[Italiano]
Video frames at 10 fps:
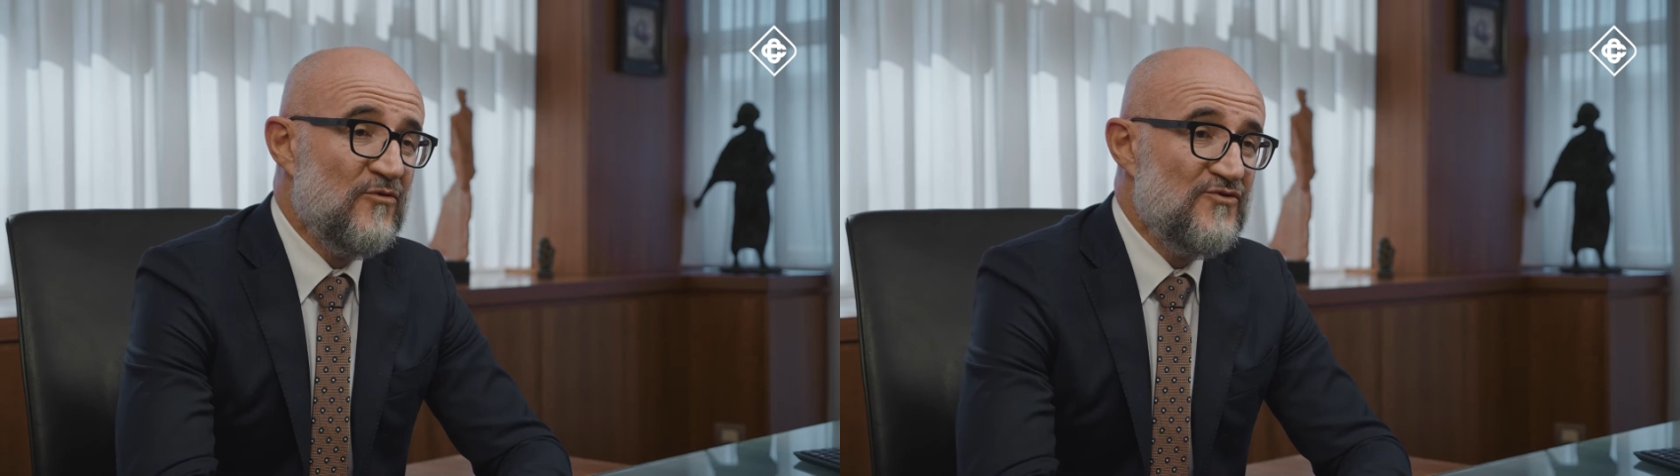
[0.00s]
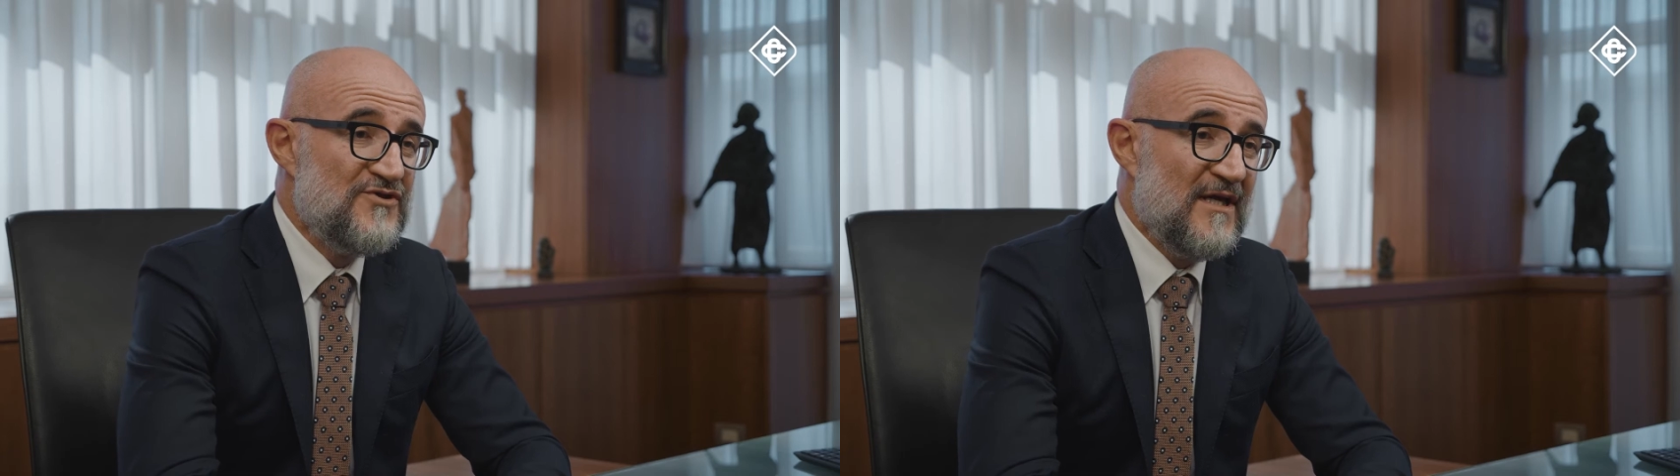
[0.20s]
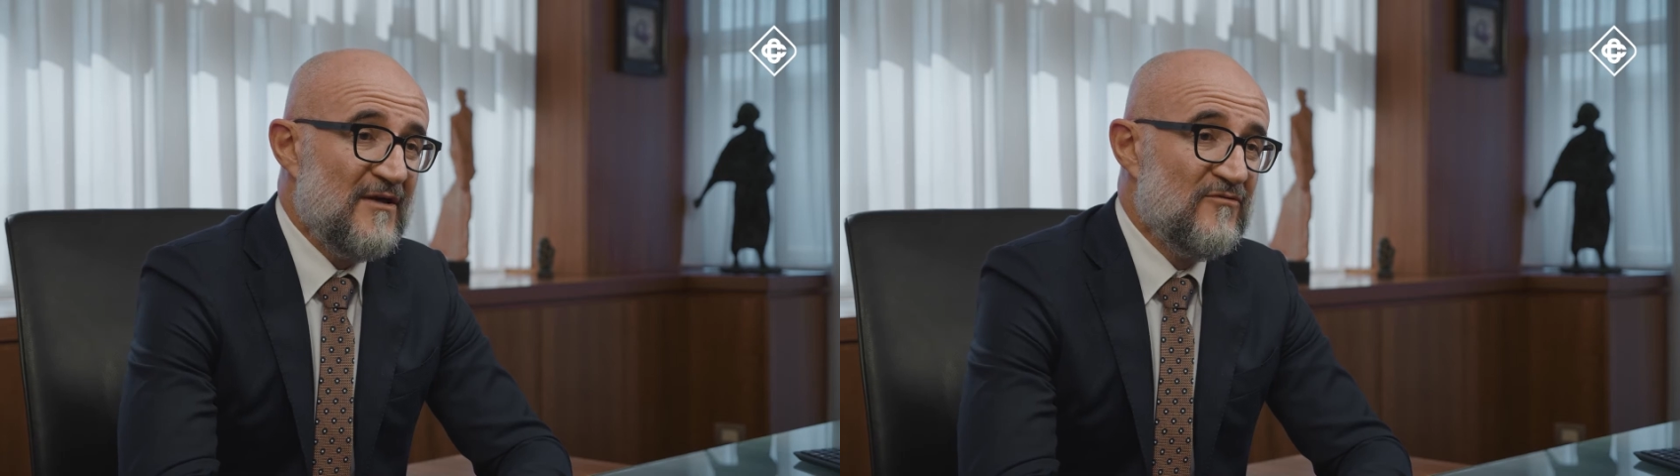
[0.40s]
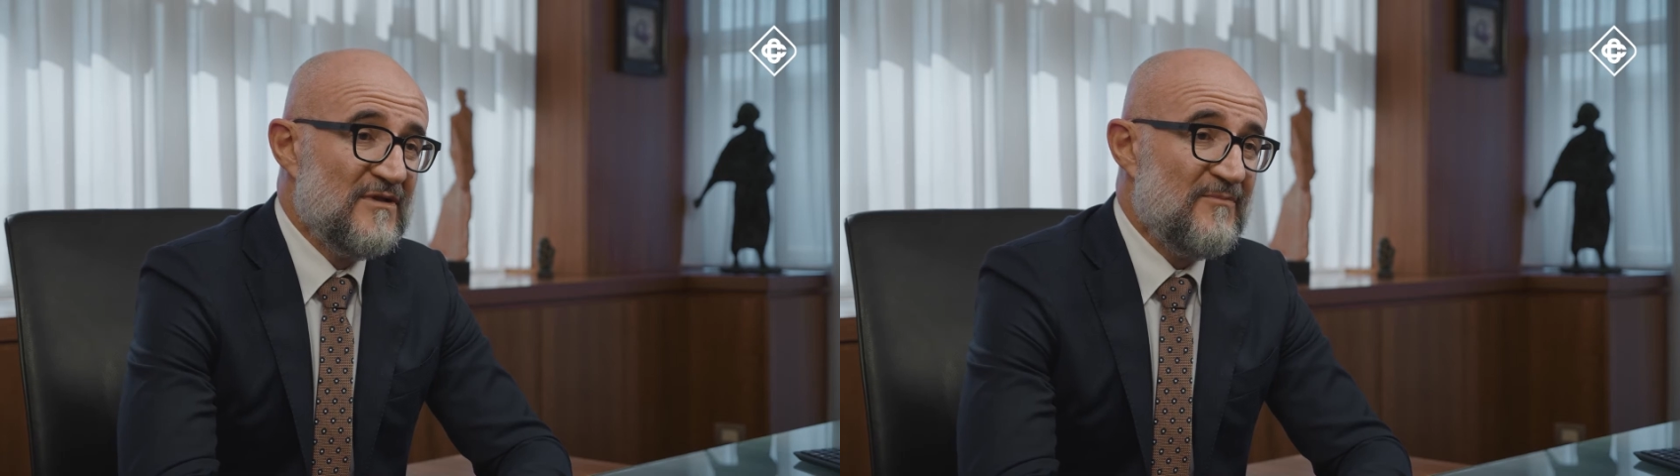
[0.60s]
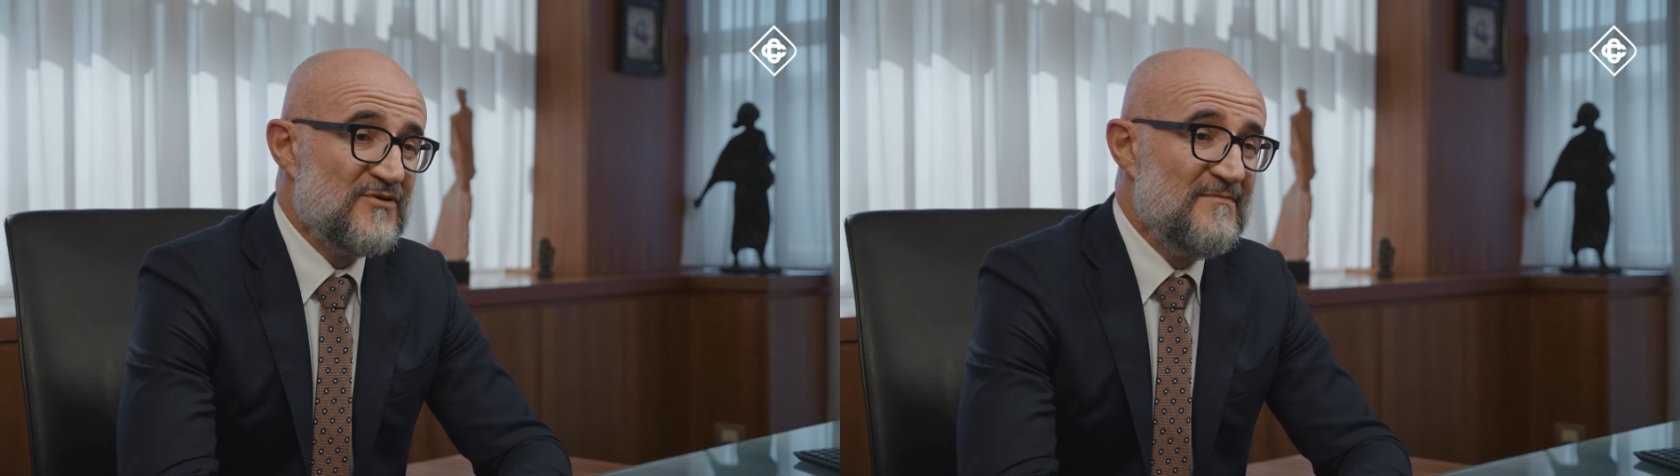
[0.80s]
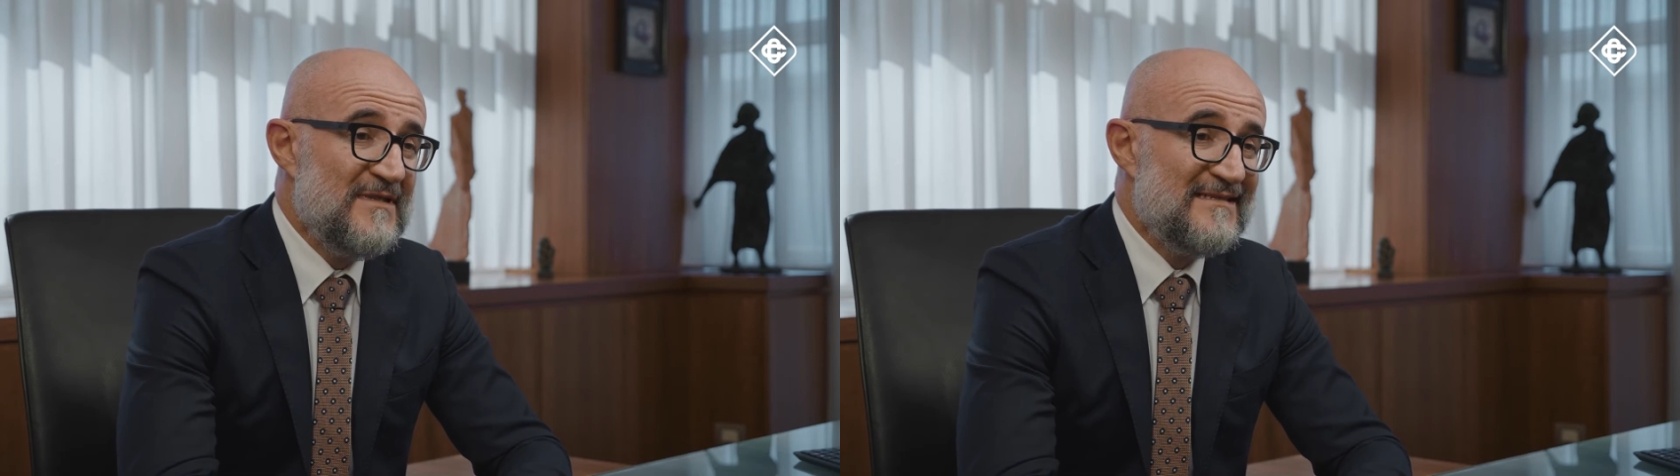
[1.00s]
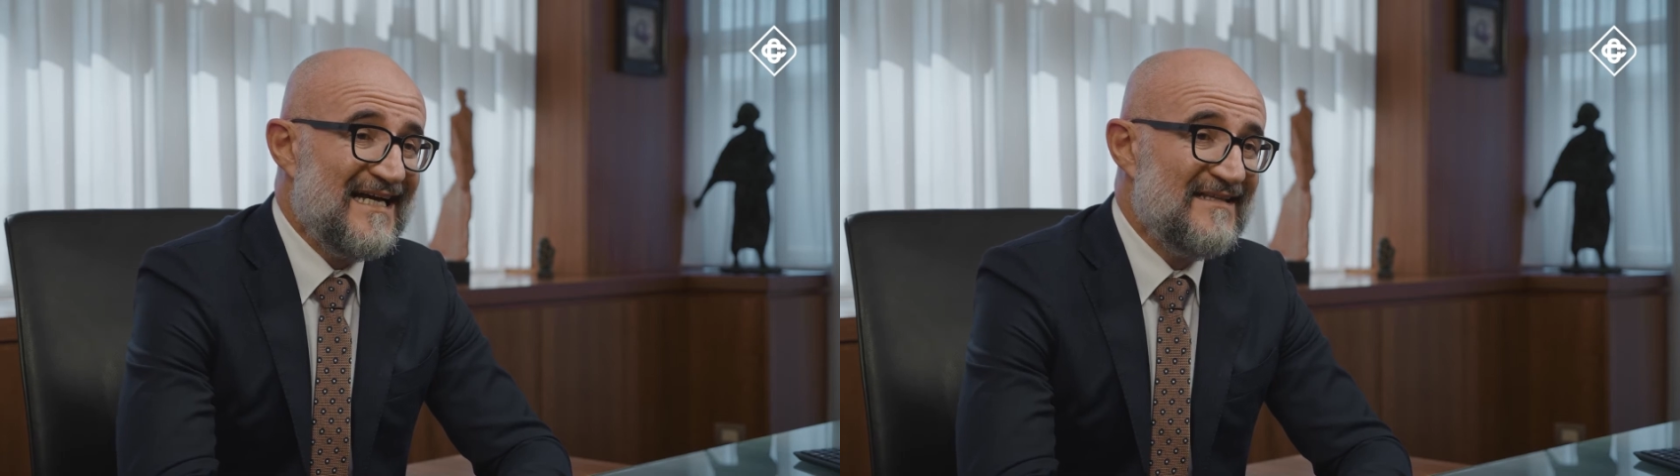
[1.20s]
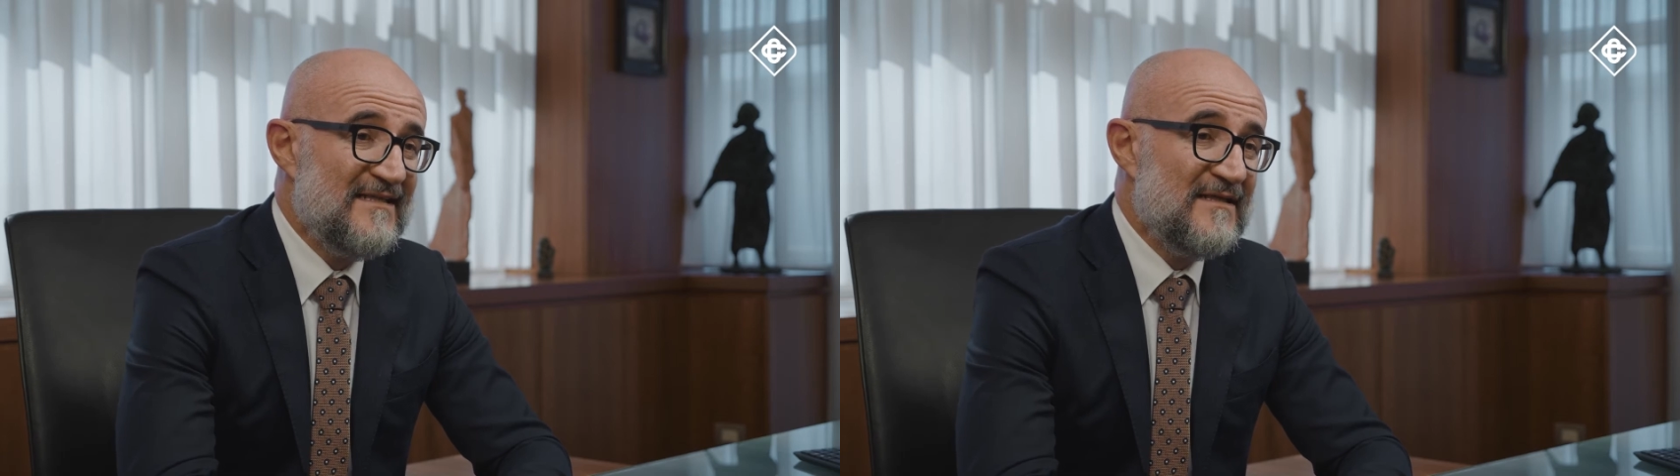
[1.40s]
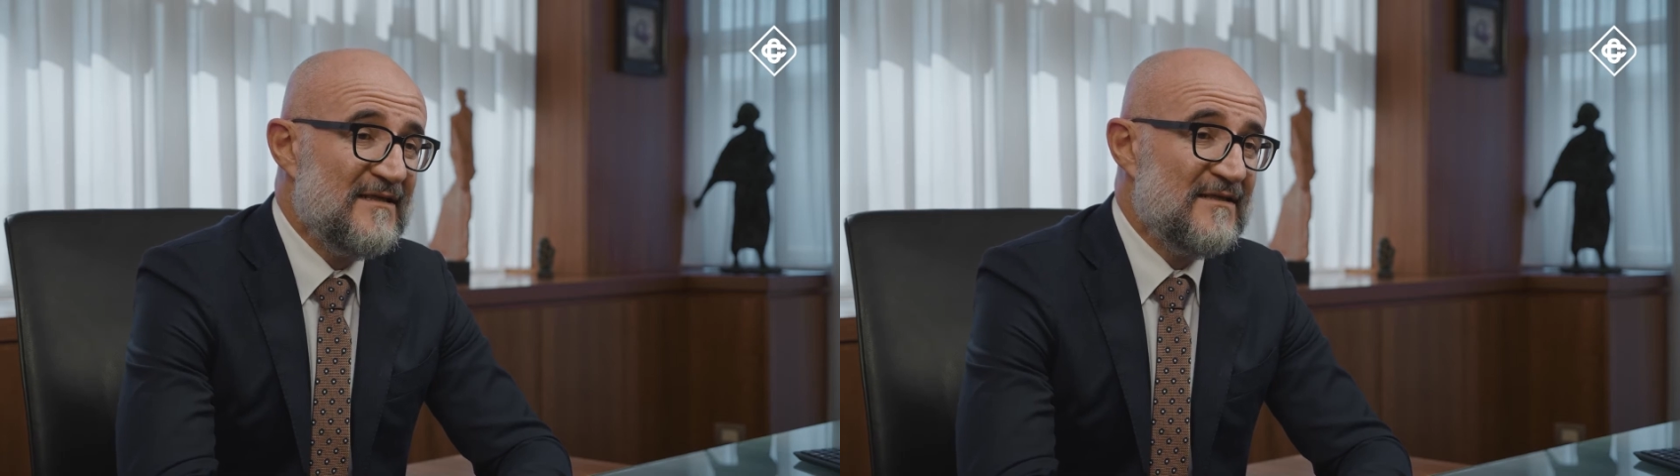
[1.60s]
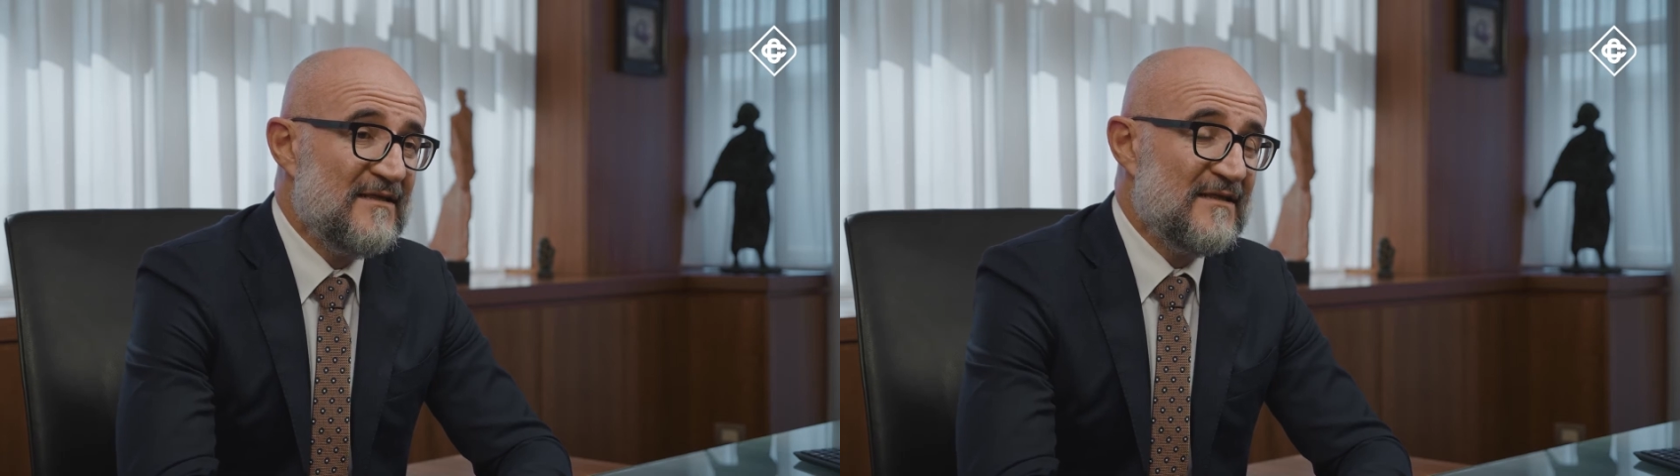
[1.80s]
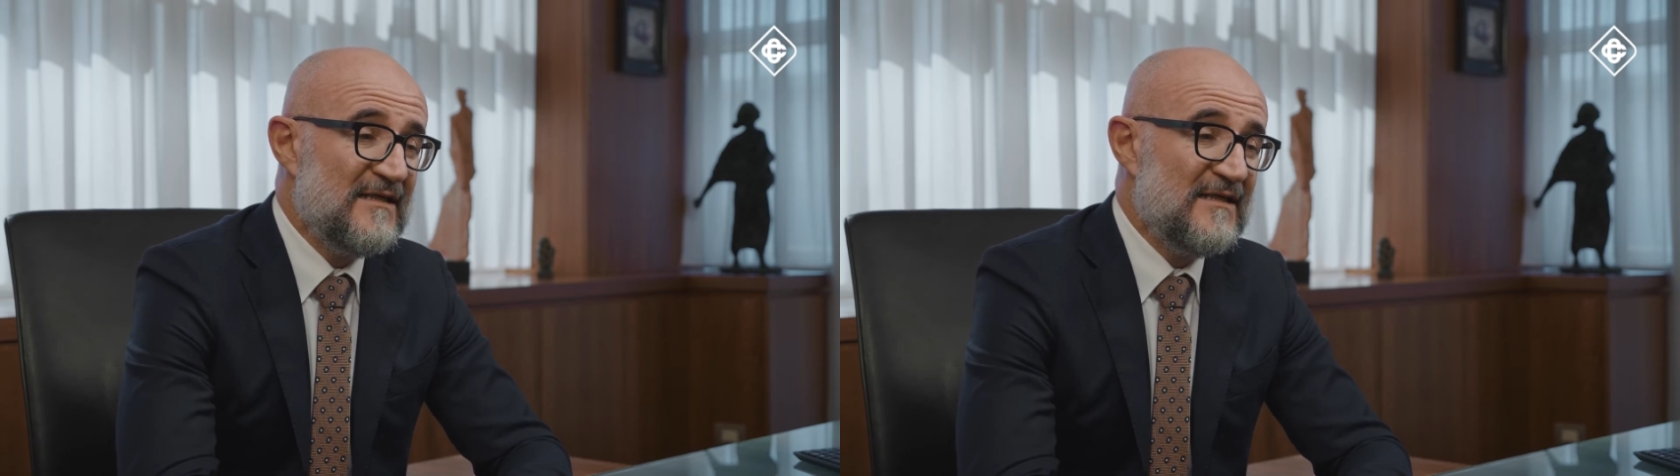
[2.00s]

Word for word: luce una possibilità di eh,